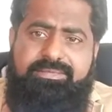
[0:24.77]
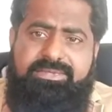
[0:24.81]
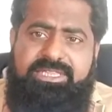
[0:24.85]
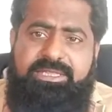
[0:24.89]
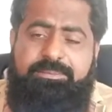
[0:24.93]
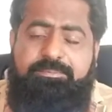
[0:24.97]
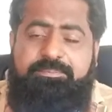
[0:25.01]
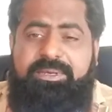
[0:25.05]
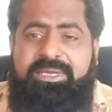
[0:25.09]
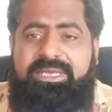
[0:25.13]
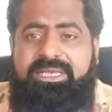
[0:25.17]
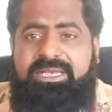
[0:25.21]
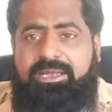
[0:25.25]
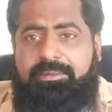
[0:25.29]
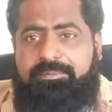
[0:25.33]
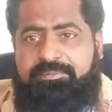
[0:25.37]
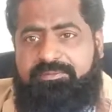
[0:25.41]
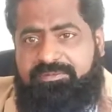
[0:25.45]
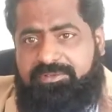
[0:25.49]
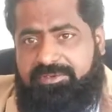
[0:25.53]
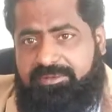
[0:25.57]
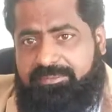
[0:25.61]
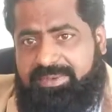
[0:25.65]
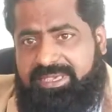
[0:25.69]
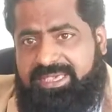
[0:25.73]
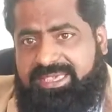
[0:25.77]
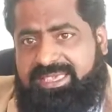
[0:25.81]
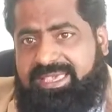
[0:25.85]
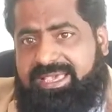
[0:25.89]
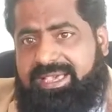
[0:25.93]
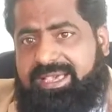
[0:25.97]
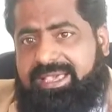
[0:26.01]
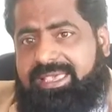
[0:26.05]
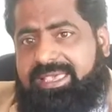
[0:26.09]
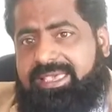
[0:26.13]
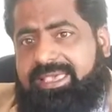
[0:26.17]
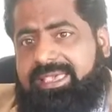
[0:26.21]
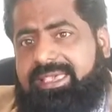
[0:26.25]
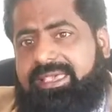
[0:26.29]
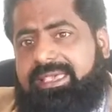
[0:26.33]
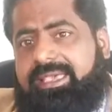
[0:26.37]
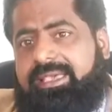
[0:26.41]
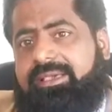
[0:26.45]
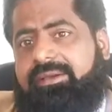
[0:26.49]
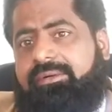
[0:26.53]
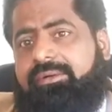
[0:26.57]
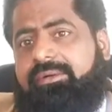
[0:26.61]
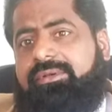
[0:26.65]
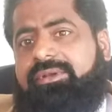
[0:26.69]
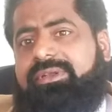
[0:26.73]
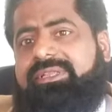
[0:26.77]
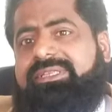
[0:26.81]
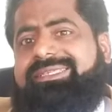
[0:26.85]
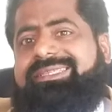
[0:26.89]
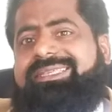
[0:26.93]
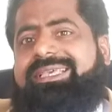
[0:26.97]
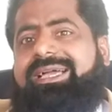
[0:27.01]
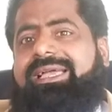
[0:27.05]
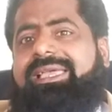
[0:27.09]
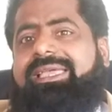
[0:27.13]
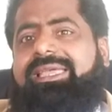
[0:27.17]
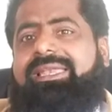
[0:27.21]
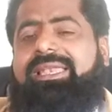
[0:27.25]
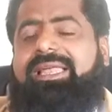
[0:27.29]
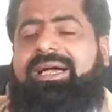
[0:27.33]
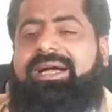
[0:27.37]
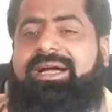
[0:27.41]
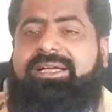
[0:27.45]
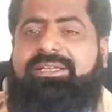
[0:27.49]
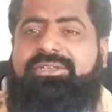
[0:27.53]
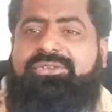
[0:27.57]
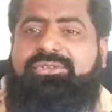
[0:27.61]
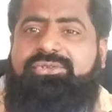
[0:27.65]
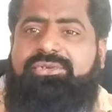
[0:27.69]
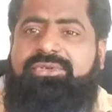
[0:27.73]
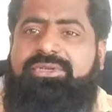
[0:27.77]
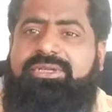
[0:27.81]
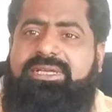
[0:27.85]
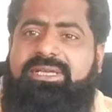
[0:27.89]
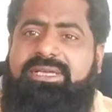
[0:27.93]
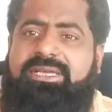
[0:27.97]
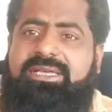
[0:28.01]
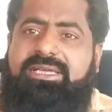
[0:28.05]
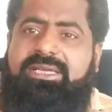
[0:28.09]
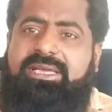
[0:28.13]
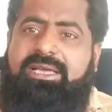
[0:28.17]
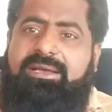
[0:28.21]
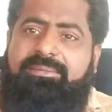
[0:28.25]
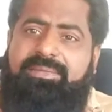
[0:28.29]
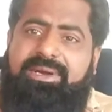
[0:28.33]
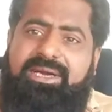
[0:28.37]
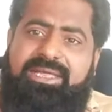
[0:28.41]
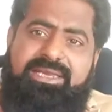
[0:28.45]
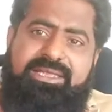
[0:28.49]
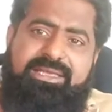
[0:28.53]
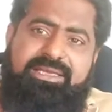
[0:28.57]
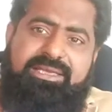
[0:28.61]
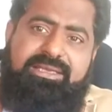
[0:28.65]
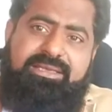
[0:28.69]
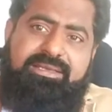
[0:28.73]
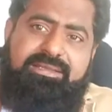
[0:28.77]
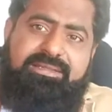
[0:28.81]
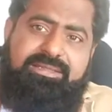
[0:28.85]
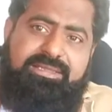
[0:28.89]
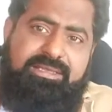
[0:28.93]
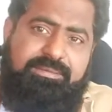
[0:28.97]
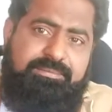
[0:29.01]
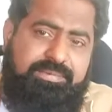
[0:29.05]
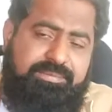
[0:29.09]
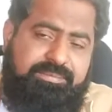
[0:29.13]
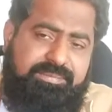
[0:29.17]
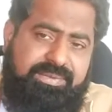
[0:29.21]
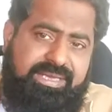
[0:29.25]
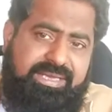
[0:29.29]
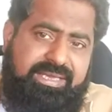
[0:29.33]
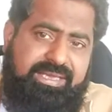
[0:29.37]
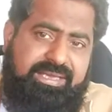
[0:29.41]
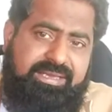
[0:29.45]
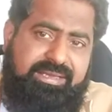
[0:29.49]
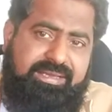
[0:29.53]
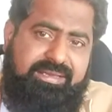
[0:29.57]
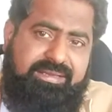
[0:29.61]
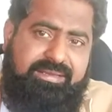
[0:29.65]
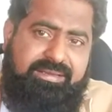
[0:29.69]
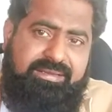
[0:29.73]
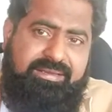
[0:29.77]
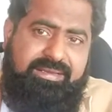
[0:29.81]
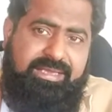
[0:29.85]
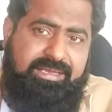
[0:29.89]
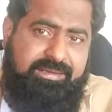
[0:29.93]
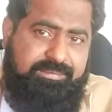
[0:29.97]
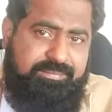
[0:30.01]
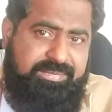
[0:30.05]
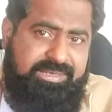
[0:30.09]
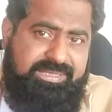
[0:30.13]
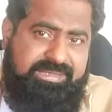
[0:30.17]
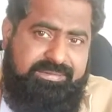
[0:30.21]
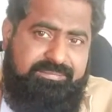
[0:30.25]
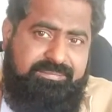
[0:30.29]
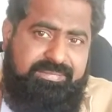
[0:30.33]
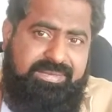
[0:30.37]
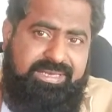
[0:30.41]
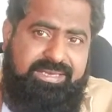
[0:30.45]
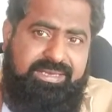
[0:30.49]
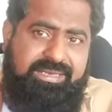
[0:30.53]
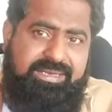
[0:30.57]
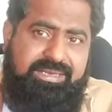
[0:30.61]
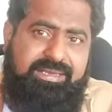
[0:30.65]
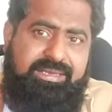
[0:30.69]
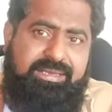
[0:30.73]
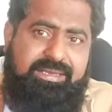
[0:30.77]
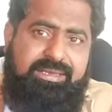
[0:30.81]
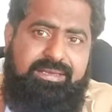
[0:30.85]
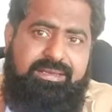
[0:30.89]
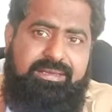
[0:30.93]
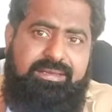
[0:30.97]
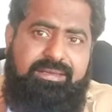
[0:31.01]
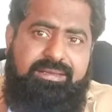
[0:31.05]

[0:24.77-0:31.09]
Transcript: तिब नबी में क्या है और इसका इलाज जो है हमारी तिब में हमत में